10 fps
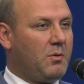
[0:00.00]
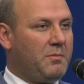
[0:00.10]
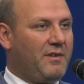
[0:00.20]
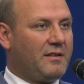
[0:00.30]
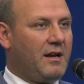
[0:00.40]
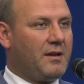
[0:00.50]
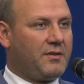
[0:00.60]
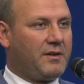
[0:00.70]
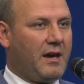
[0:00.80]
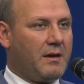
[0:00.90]

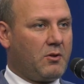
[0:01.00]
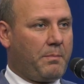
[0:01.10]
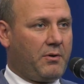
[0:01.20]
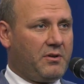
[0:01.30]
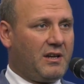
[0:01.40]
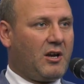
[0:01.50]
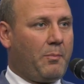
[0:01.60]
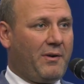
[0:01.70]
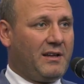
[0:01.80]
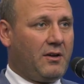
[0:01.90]
Obywatelskiej to polityka
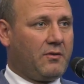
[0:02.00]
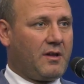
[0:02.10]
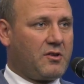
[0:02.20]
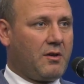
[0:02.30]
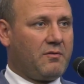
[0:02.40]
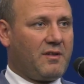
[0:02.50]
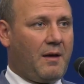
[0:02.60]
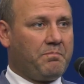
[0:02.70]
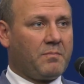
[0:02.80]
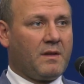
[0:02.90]
opowiadająca się
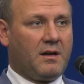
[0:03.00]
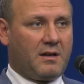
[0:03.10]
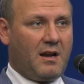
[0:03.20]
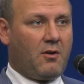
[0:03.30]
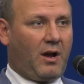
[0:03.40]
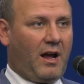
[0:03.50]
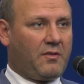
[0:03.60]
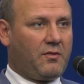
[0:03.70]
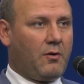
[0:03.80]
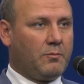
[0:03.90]
za
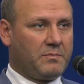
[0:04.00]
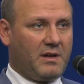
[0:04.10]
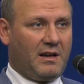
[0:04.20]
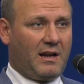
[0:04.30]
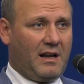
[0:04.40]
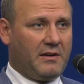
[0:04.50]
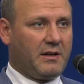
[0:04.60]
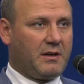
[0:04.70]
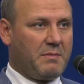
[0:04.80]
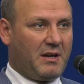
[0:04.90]
relokacją
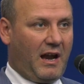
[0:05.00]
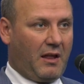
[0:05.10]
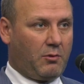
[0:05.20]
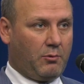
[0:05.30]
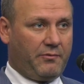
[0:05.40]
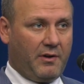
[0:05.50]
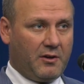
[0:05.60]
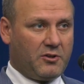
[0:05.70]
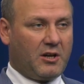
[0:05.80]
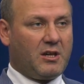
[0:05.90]
nielegalnych migrantów.
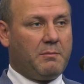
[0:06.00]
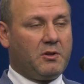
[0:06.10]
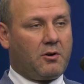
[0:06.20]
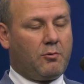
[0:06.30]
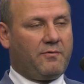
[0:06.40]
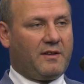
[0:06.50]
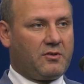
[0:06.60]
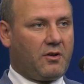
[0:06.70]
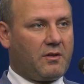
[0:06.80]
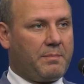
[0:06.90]
Sięgnijmy do roku
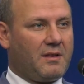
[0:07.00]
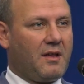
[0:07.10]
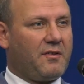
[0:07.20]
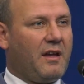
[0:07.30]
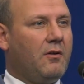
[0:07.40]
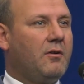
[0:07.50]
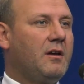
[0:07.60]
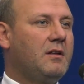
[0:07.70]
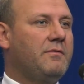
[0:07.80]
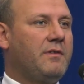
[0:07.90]
2015,
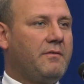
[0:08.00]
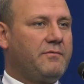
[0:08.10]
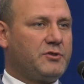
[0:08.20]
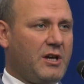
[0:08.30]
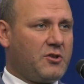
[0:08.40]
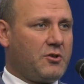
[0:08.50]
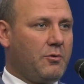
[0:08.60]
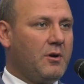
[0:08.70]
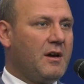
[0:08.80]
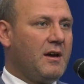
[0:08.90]
kiedy we
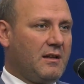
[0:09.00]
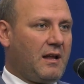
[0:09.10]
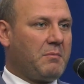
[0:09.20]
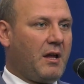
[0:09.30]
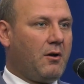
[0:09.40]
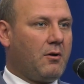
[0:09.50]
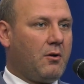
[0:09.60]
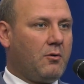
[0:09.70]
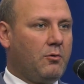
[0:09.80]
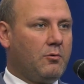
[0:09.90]
wrześniu tamtego
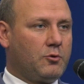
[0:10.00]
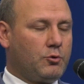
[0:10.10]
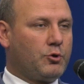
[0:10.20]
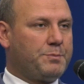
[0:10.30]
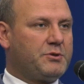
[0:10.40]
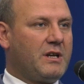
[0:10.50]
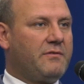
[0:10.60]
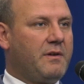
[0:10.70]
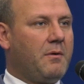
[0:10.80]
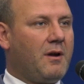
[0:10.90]
roku, tuż przed
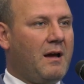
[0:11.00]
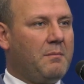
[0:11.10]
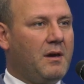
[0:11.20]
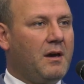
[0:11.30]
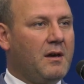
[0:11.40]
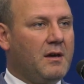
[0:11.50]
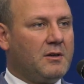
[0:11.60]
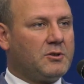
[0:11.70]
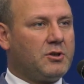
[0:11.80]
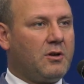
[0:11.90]
wyborami,
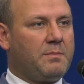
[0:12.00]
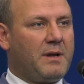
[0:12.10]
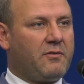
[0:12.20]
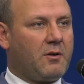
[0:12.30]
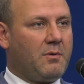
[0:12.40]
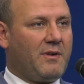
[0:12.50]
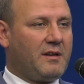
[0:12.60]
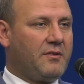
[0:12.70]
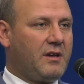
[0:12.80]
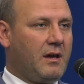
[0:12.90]
rząd Platformy
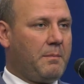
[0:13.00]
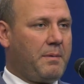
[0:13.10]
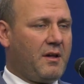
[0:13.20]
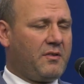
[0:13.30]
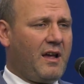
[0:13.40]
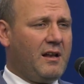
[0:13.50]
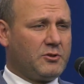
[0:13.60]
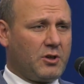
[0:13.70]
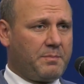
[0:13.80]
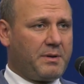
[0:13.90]
Obywatelskiej i PSL,
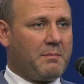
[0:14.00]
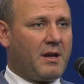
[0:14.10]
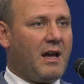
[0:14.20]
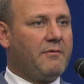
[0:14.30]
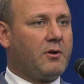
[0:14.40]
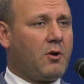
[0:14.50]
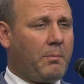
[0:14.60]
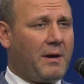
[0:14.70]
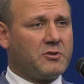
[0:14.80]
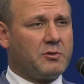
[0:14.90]
rząd premier Ewy
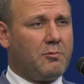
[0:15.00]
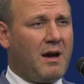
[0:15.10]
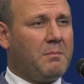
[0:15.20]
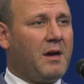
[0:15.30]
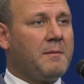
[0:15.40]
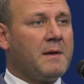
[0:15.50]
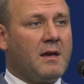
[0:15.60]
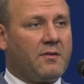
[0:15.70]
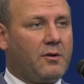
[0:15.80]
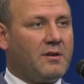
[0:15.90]
Kopacz łamie
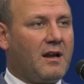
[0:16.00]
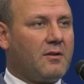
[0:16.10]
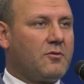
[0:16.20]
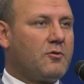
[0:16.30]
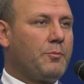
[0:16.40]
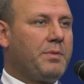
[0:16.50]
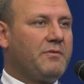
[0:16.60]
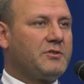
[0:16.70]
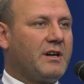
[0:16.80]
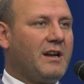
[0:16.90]
Solidarność Grupy
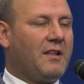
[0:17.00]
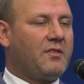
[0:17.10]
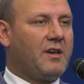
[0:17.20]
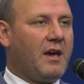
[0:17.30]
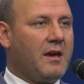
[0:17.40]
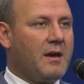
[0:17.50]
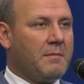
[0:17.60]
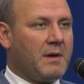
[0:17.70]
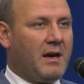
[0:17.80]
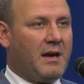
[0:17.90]
Wyszehradzkiej
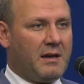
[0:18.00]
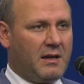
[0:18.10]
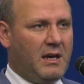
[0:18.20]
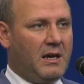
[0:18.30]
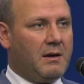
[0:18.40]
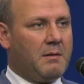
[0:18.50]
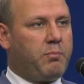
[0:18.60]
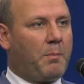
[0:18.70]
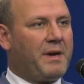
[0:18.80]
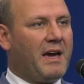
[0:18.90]
e, i
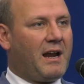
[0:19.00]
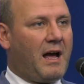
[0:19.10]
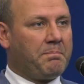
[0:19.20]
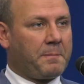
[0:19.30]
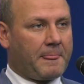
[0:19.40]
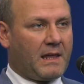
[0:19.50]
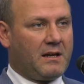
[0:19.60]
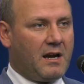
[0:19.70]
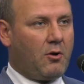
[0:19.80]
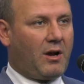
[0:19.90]
popiera
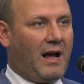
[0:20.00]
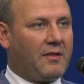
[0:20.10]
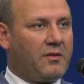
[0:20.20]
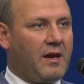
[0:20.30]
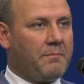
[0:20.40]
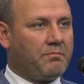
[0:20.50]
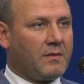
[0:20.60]
relokację